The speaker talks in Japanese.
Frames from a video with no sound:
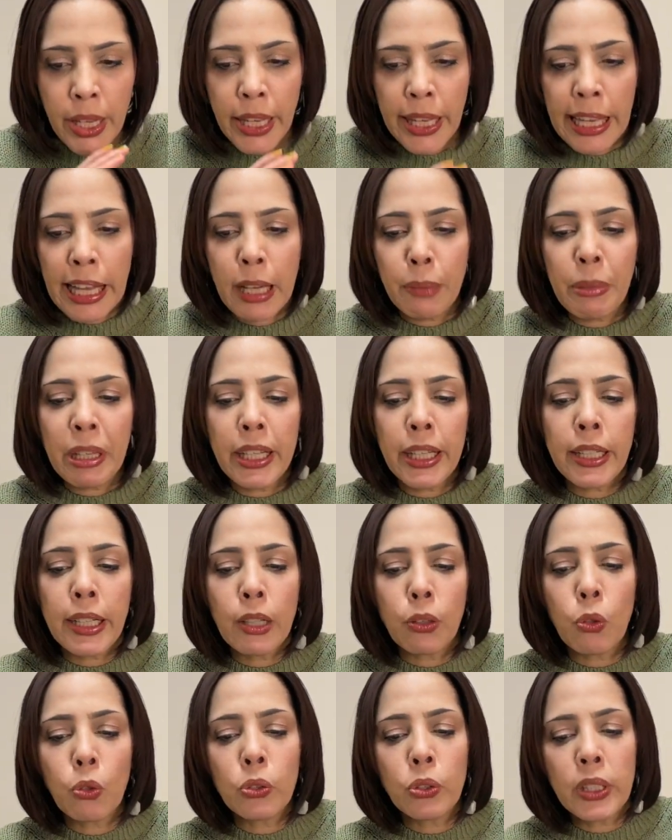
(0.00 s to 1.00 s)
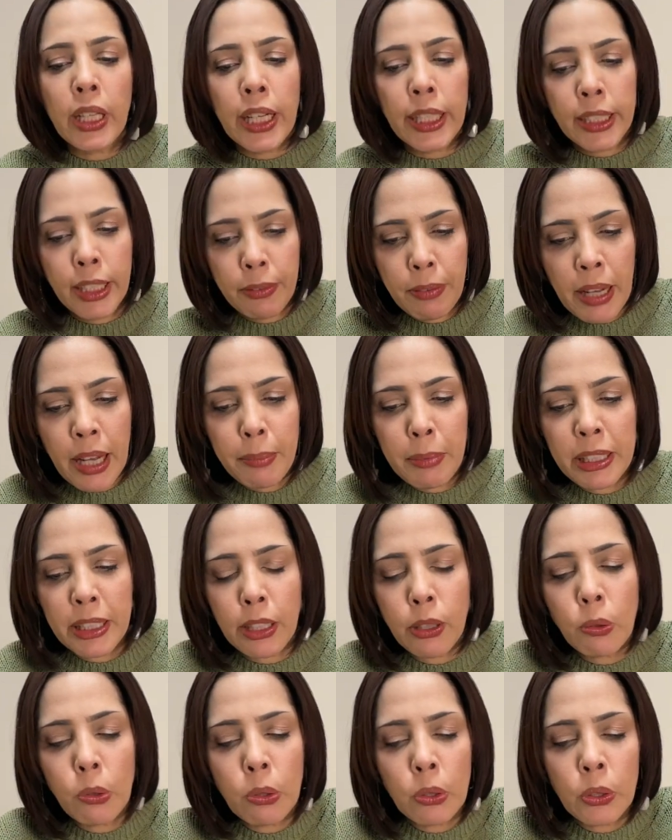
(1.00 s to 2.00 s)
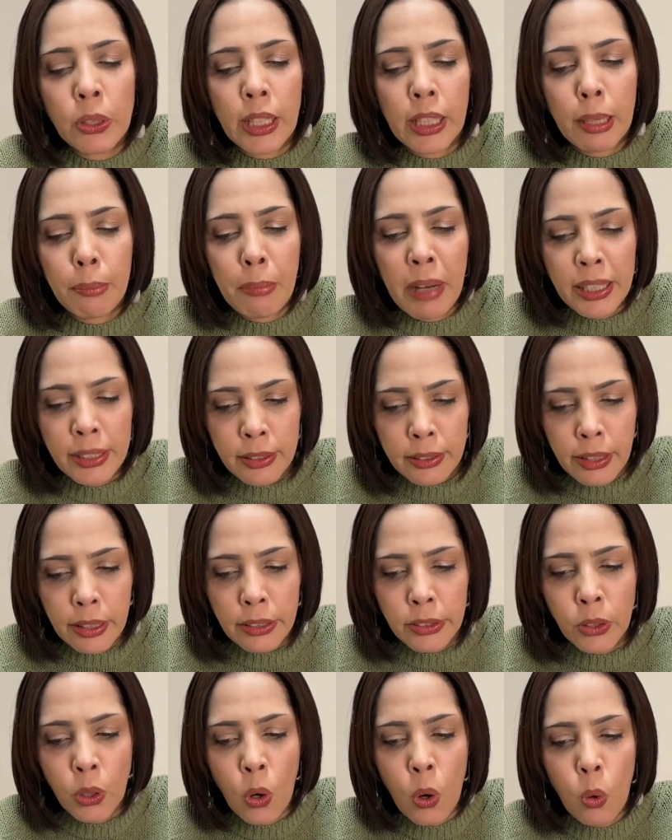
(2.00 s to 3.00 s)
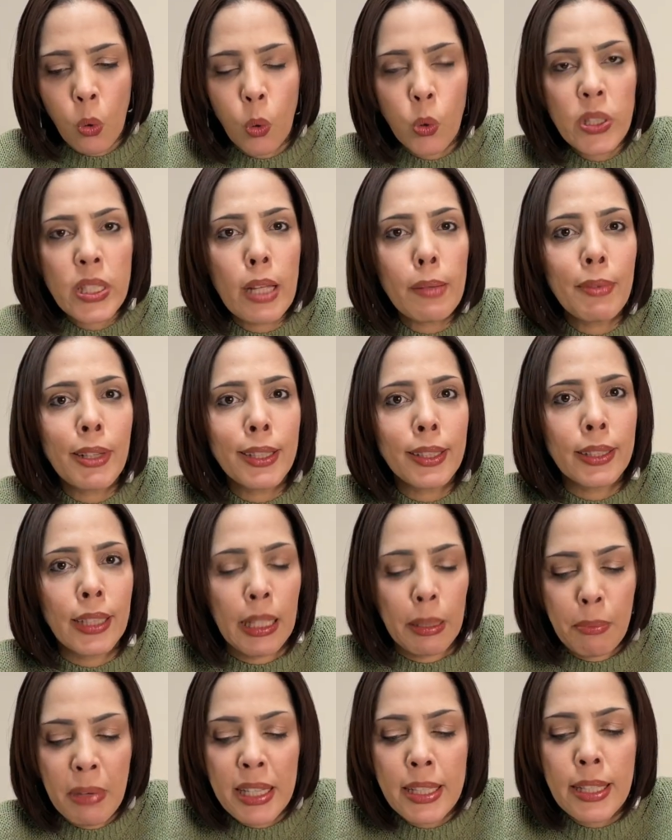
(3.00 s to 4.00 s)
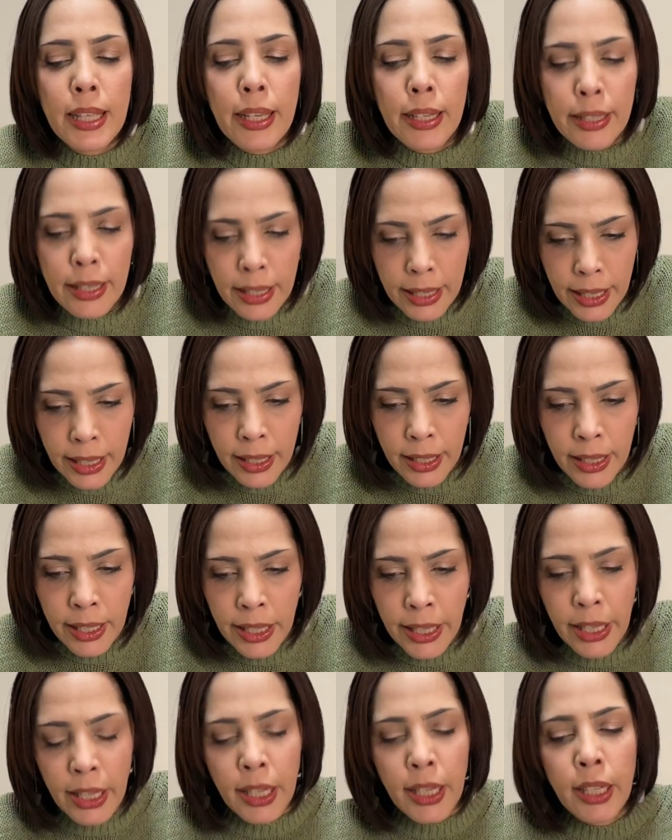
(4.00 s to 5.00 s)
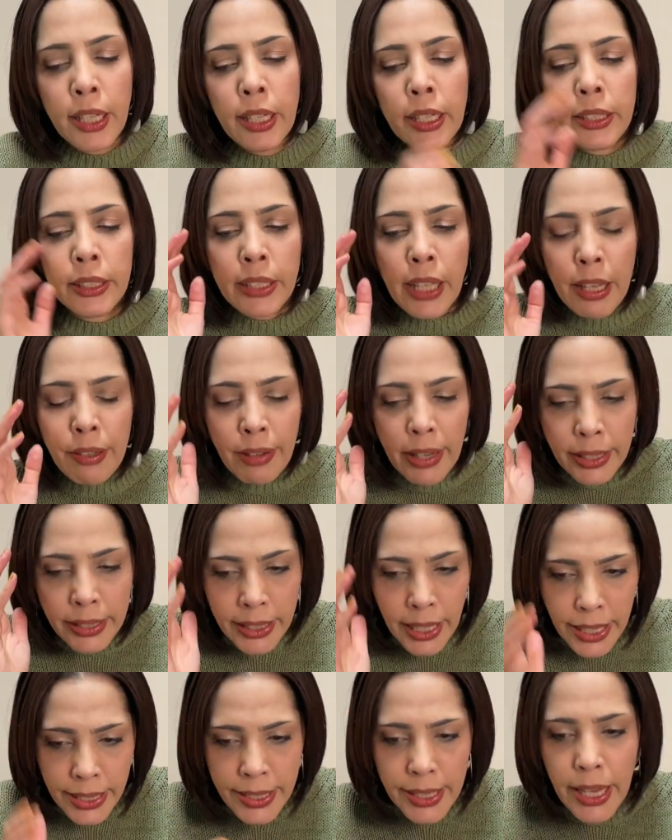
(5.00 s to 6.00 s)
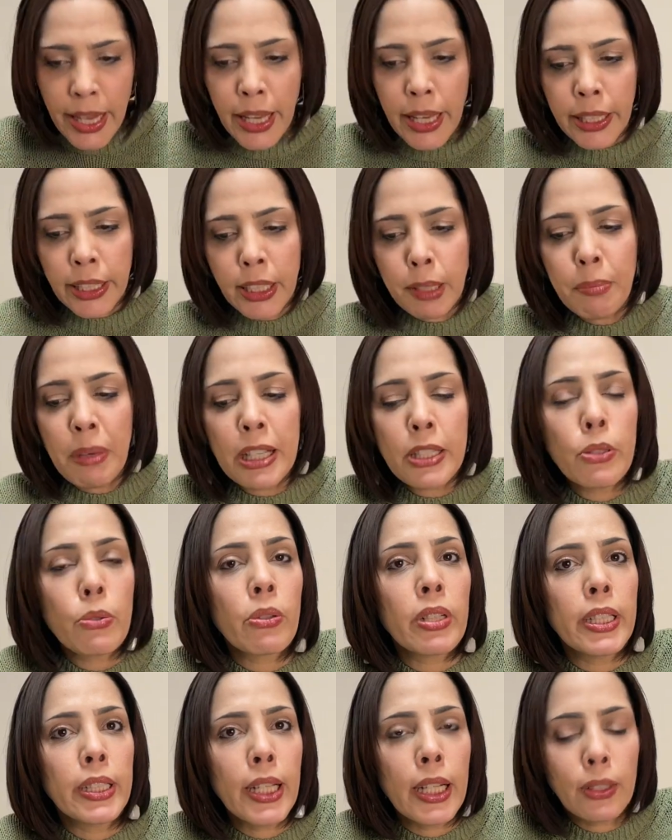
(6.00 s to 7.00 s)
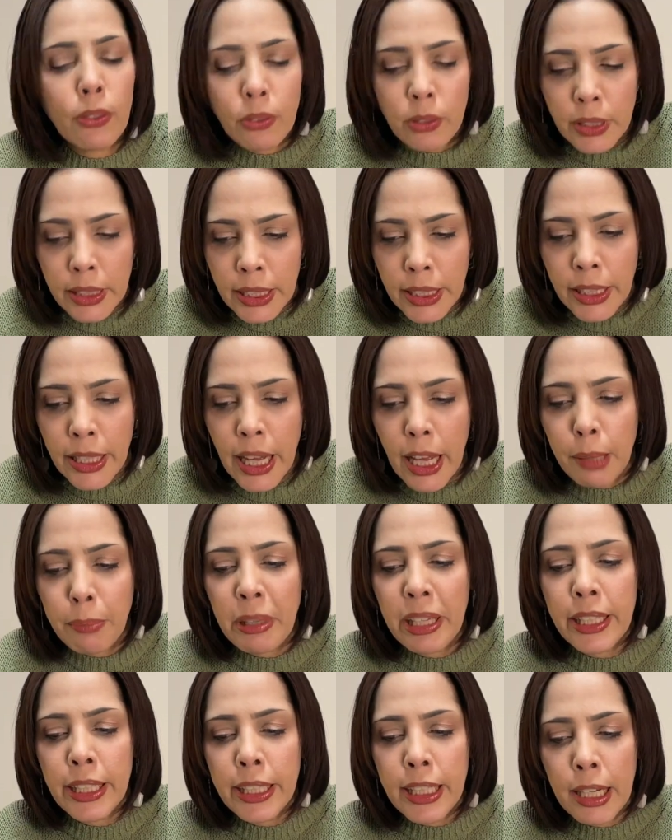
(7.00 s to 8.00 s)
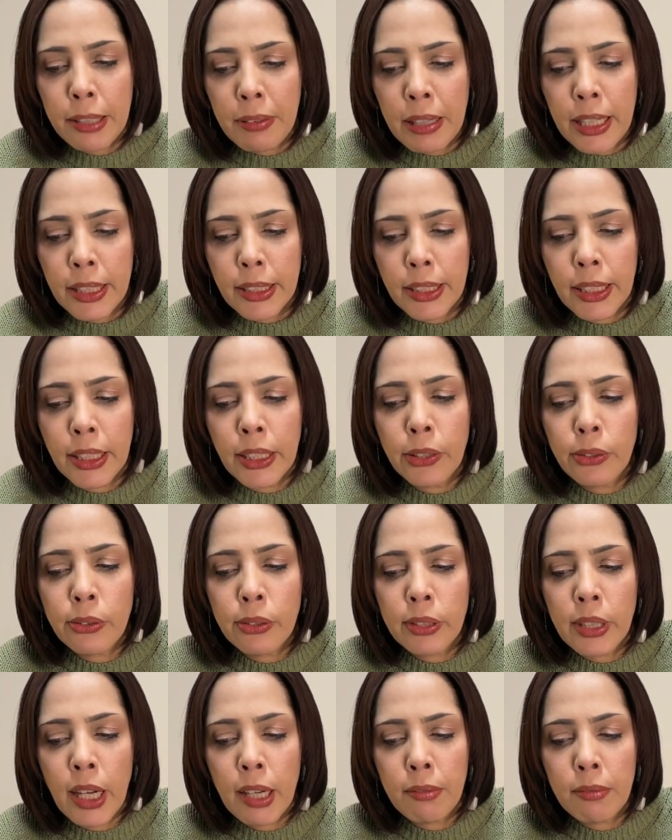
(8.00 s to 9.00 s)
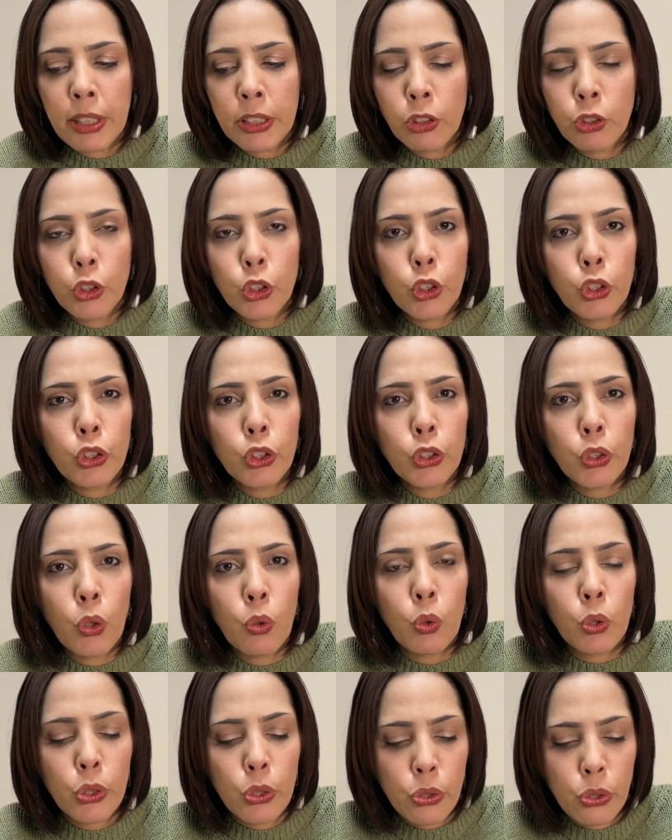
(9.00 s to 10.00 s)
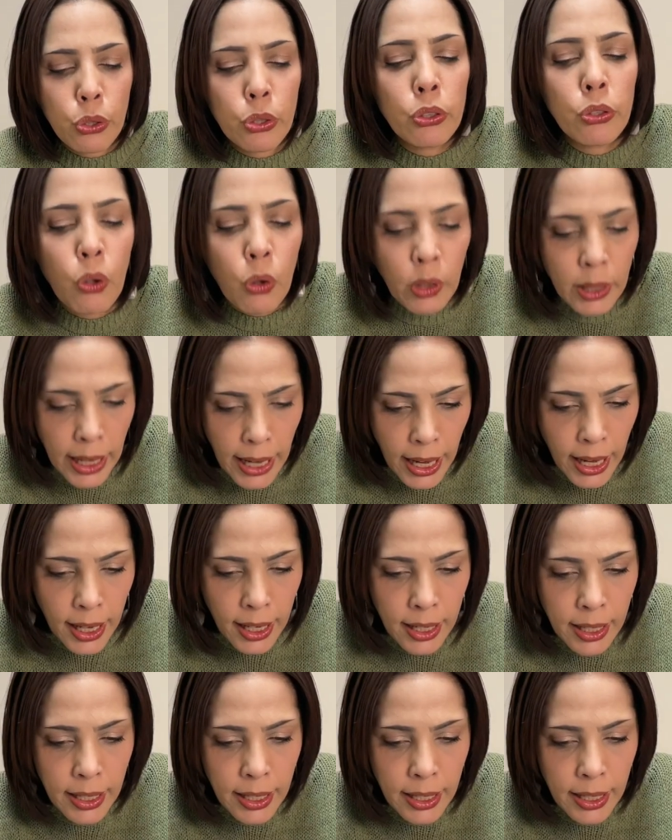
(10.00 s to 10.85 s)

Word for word: えアメリカ国内ではまだコロナが全く収まっていませんから、ではなぜ今それなのにアメリカは金融緩和の縮小をするのか、